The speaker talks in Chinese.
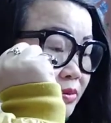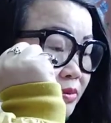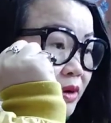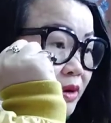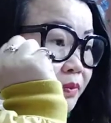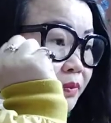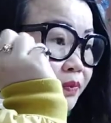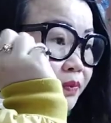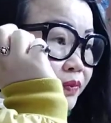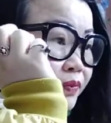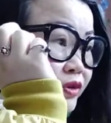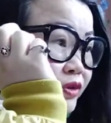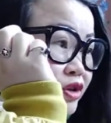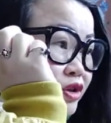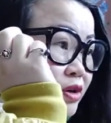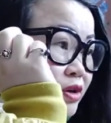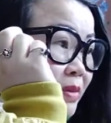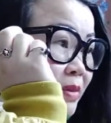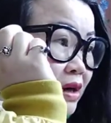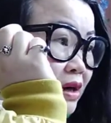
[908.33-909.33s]
么，嗯，就
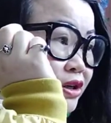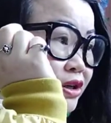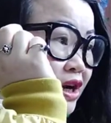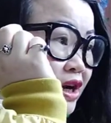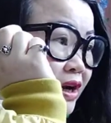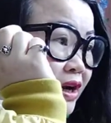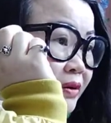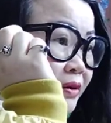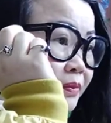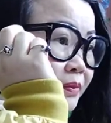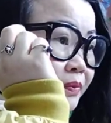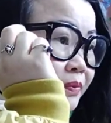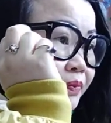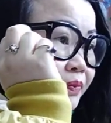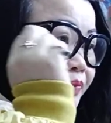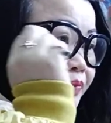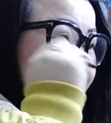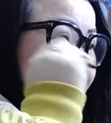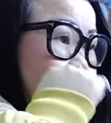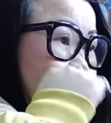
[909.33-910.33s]
是茫然。
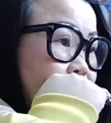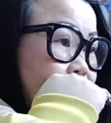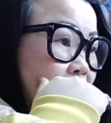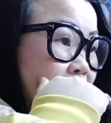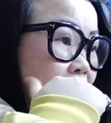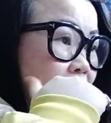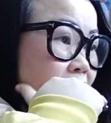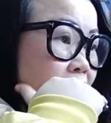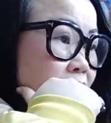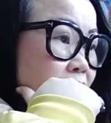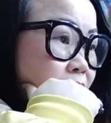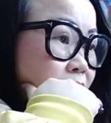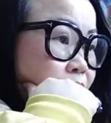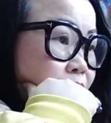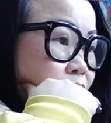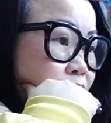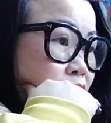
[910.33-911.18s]
嗯，好。